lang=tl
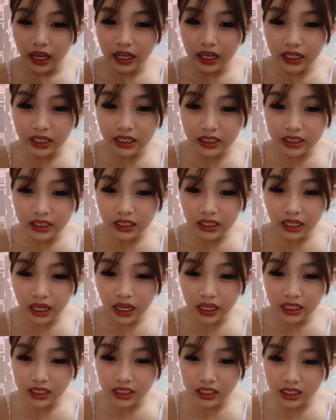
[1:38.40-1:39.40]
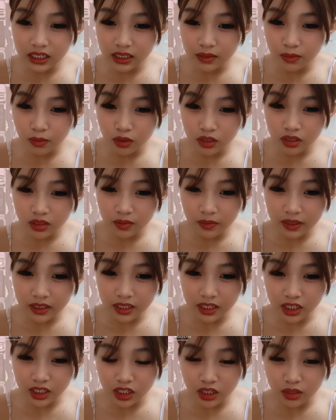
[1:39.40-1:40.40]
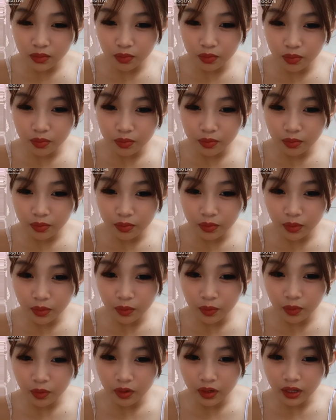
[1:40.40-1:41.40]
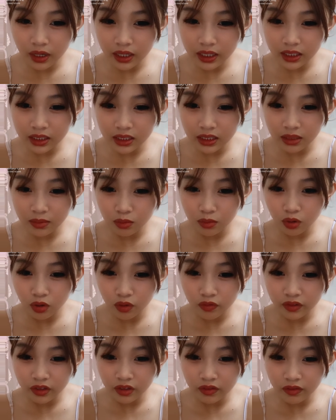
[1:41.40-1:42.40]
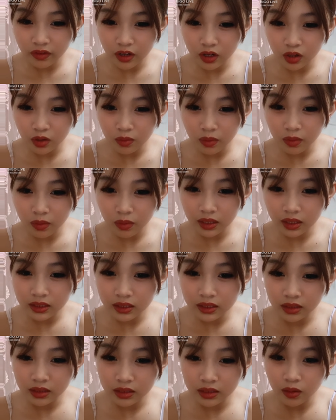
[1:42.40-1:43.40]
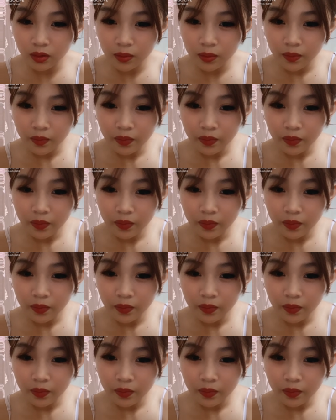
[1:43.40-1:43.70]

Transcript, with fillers: LED lights, most Messenger. Opo, kahit di mo ako follow back dito.